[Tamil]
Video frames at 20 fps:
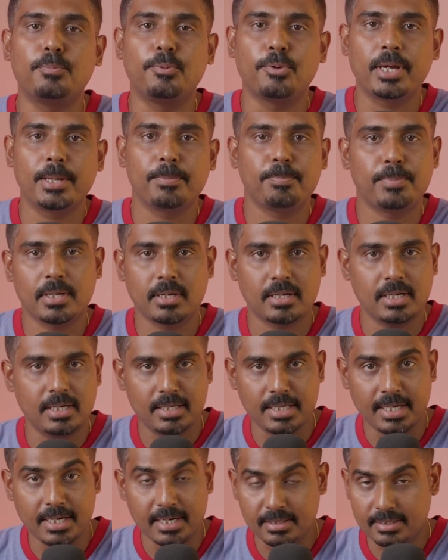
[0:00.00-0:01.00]

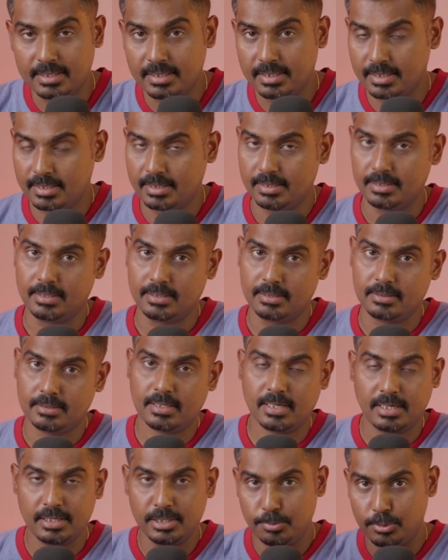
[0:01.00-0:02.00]
புகைப்படங்கள் எடுத்ததுலேருந்து
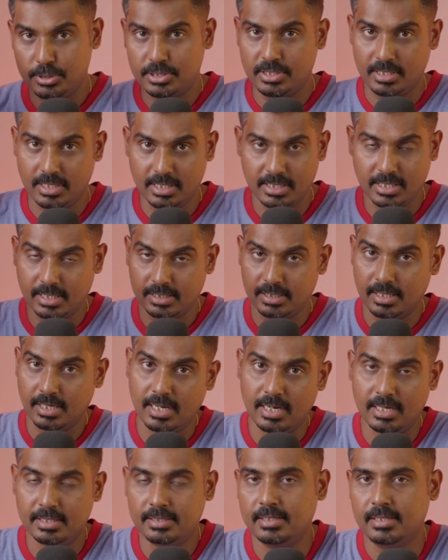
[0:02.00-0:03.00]
கண்டுபிடிச்சதுல அந்த
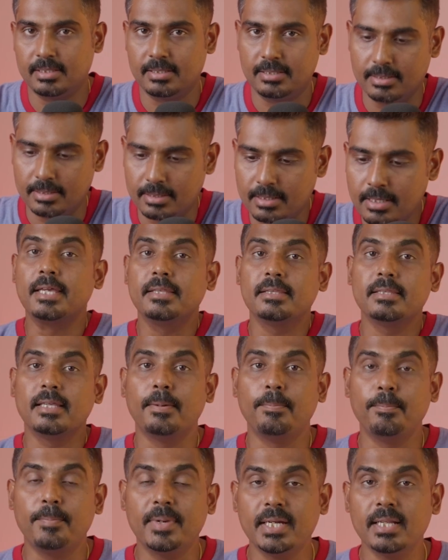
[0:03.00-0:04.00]
காலத்துலேருந்து இந்த
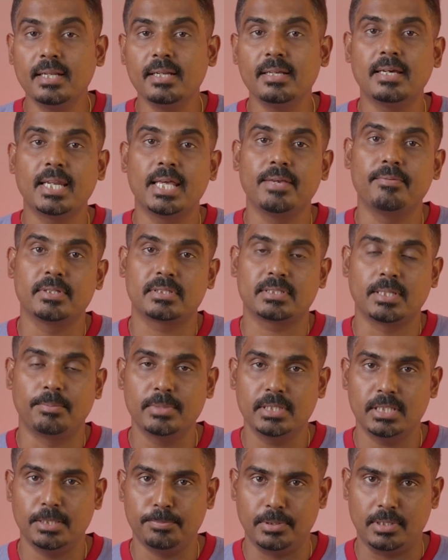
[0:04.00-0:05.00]
மிடில் கிரேவை
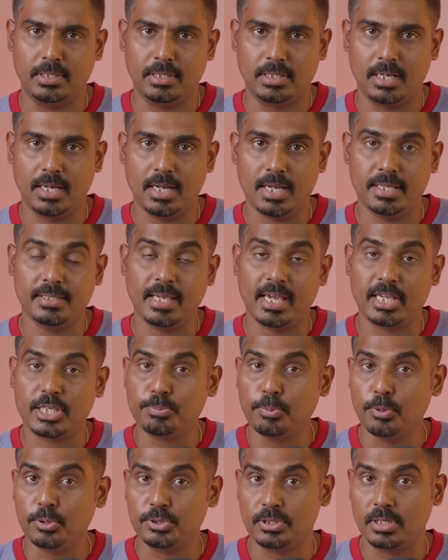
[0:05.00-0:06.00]
சம்மந்தப்பட்டு தான் இந்த
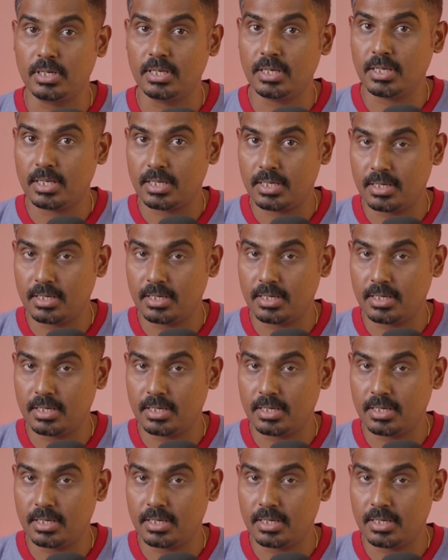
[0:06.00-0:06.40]
எக்ஸ்போஷரை